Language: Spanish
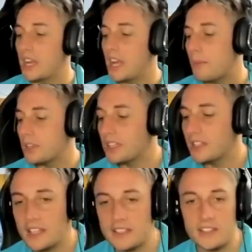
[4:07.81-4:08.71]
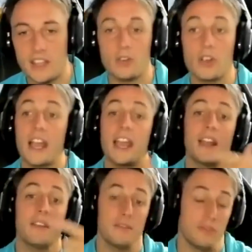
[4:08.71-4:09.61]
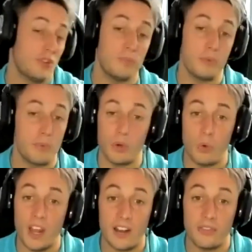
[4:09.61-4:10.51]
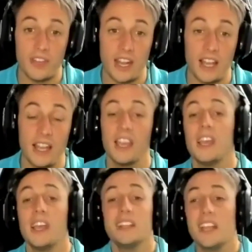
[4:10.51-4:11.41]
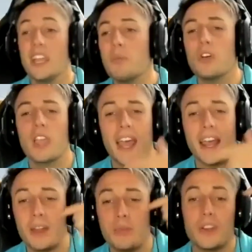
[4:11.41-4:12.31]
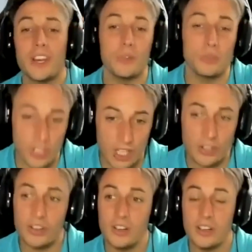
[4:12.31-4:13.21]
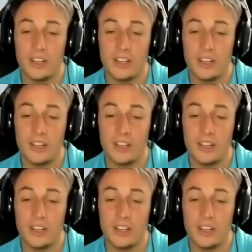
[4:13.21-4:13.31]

Llegamos a esta instancia, nos cagan, no podemos jugar la final, tenemos que ganar un reducido